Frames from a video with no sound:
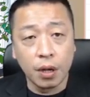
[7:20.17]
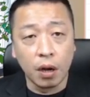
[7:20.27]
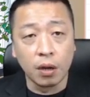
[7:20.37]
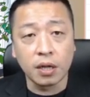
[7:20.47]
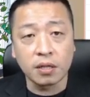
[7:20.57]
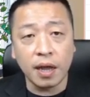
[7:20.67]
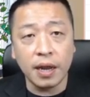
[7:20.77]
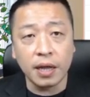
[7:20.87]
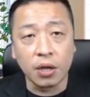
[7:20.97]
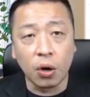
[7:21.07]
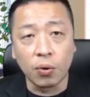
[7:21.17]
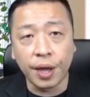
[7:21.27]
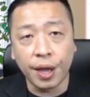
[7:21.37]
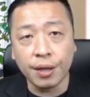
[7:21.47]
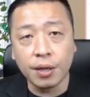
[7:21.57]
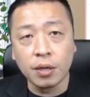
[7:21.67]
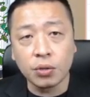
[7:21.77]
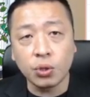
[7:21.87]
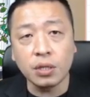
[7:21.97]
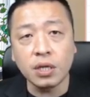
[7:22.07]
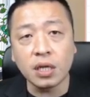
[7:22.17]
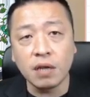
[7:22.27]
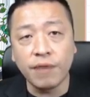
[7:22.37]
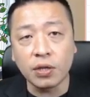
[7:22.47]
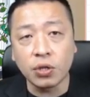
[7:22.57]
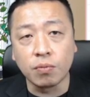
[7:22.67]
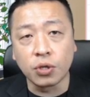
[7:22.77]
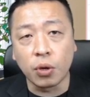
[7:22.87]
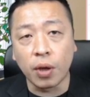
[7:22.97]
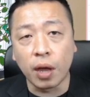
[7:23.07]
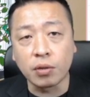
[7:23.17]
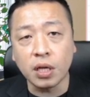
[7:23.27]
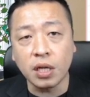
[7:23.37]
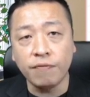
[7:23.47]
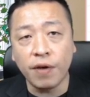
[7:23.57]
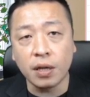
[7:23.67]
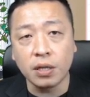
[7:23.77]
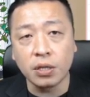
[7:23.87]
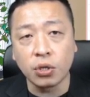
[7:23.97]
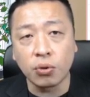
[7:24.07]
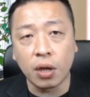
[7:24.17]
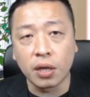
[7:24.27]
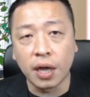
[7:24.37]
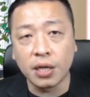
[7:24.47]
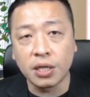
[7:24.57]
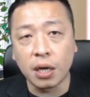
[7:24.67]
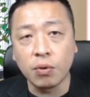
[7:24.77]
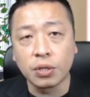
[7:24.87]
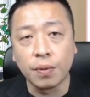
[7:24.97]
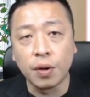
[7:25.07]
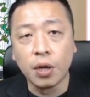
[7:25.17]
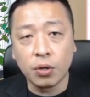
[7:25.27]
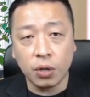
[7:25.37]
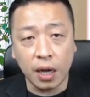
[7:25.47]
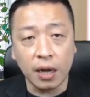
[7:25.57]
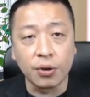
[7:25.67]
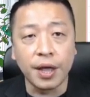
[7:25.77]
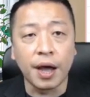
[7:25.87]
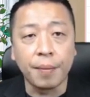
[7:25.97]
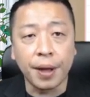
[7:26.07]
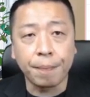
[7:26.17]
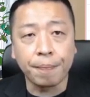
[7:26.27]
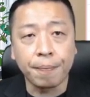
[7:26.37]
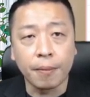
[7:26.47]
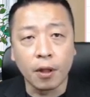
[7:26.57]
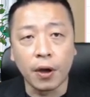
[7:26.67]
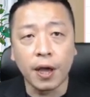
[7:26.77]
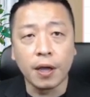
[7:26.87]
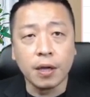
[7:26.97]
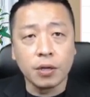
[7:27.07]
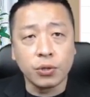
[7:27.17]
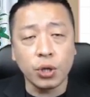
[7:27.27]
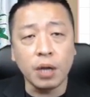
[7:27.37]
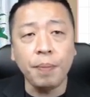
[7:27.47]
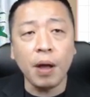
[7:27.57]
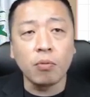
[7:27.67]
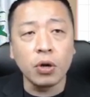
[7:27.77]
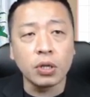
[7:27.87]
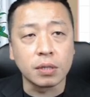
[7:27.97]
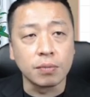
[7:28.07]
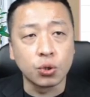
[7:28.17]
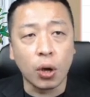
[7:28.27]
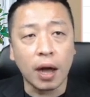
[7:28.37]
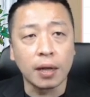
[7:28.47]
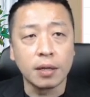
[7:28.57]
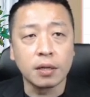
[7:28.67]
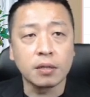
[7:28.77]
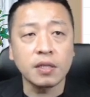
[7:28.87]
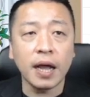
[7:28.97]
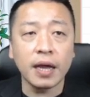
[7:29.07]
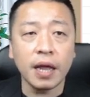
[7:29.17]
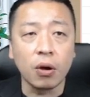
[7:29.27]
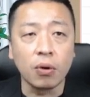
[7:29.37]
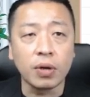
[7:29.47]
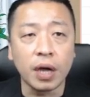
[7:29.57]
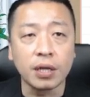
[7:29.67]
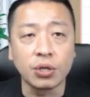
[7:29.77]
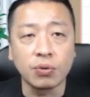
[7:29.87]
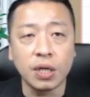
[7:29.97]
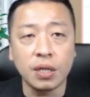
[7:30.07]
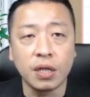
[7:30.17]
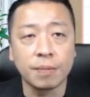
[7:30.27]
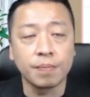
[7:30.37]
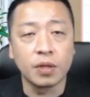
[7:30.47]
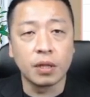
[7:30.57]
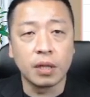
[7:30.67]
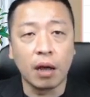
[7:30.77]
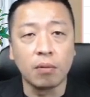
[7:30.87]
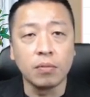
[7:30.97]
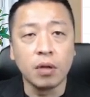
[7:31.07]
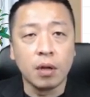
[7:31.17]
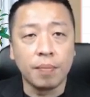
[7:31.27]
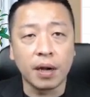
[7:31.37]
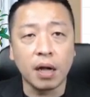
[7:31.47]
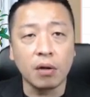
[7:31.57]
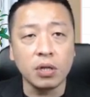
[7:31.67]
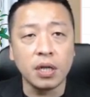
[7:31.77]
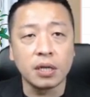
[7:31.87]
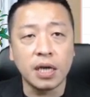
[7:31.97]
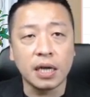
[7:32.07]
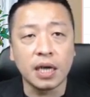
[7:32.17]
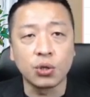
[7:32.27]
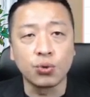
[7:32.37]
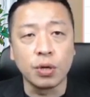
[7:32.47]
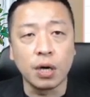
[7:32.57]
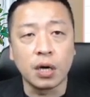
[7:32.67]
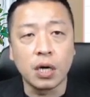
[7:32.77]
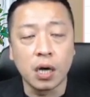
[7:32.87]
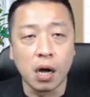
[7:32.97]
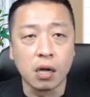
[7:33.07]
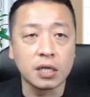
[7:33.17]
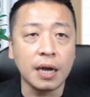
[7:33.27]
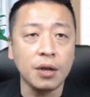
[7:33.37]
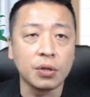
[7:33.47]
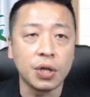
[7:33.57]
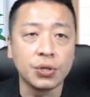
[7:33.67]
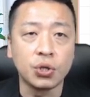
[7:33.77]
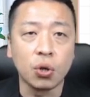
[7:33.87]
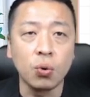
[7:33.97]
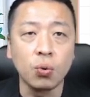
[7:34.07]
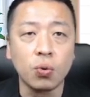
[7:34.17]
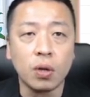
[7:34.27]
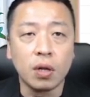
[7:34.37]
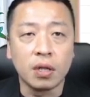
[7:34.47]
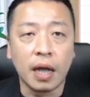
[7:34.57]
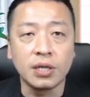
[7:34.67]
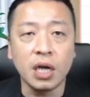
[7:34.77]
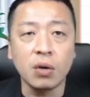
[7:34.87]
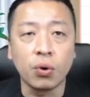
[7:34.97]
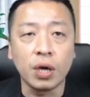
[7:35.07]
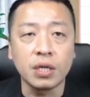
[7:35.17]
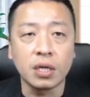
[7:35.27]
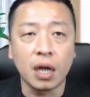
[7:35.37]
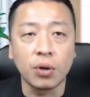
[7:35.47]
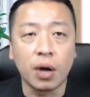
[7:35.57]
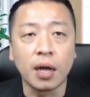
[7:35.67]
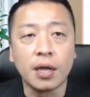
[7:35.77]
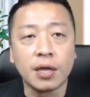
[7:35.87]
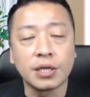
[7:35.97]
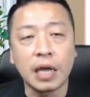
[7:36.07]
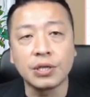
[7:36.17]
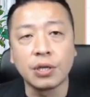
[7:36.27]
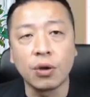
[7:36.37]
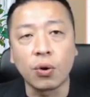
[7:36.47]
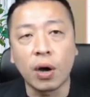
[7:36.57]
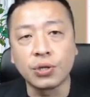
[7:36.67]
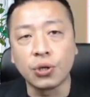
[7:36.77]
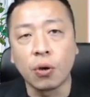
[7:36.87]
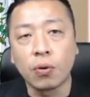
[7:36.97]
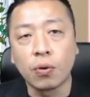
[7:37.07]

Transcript: 哦，一个带量的红 K，所以这个地方重不重要？这个地方一定是重要的 K 线，为什么？因为它有量嘛。OK，所以一般我们会怎么抓？带量红 K 的中间点，来，我们把高低点加起来除以二，哦，三六点九五，来，今天回撤到多少？三十六块九，